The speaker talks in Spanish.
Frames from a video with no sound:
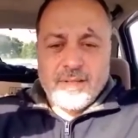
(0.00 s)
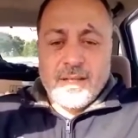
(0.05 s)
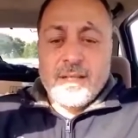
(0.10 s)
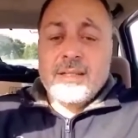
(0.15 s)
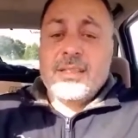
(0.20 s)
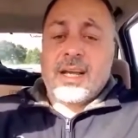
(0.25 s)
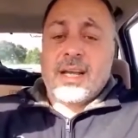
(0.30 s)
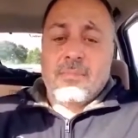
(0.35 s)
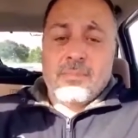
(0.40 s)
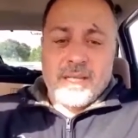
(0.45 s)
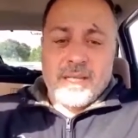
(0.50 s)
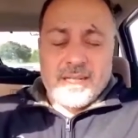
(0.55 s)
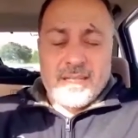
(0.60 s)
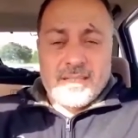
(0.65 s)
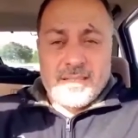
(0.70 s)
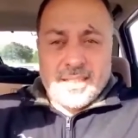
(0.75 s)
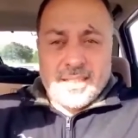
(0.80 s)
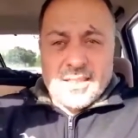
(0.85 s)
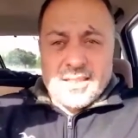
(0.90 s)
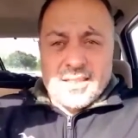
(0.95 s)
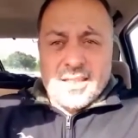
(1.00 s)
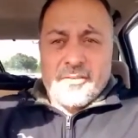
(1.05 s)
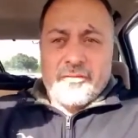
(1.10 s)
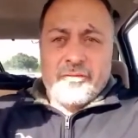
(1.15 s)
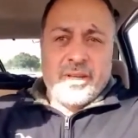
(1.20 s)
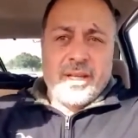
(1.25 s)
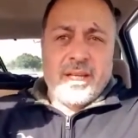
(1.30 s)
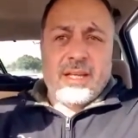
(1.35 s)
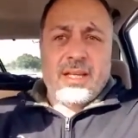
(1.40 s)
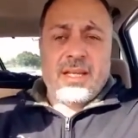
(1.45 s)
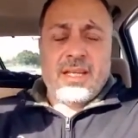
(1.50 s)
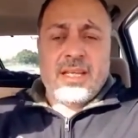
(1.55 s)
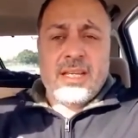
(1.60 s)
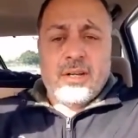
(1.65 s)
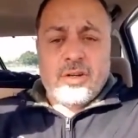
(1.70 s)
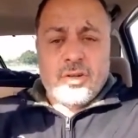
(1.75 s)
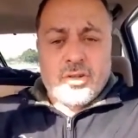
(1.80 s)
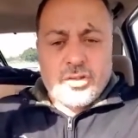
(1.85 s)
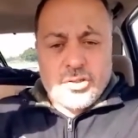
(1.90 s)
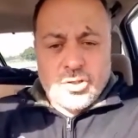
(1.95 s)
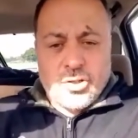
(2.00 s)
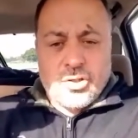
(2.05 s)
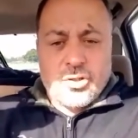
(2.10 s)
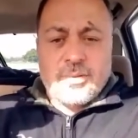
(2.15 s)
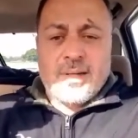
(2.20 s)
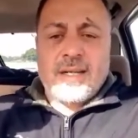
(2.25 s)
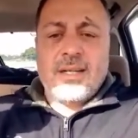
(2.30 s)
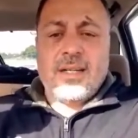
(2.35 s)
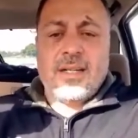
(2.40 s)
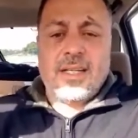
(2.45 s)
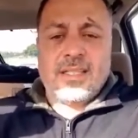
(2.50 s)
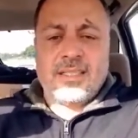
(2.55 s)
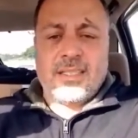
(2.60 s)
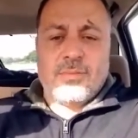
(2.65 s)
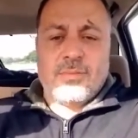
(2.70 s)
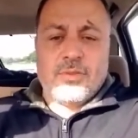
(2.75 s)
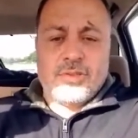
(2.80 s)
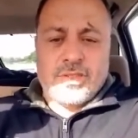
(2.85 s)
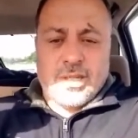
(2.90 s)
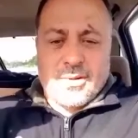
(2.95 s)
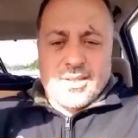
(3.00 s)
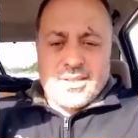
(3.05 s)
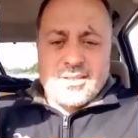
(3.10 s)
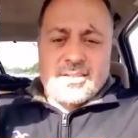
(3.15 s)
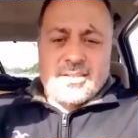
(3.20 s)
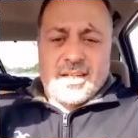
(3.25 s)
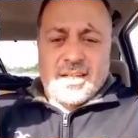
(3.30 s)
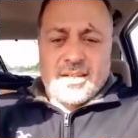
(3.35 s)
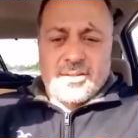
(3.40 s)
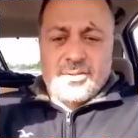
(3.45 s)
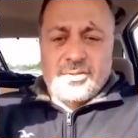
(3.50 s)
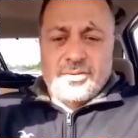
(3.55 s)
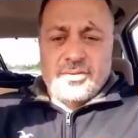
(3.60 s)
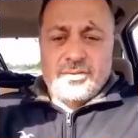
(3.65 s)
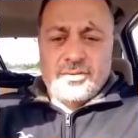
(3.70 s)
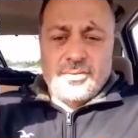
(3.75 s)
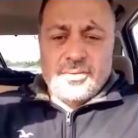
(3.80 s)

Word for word: También en Santa Fe y Córdoba estamos avanzados.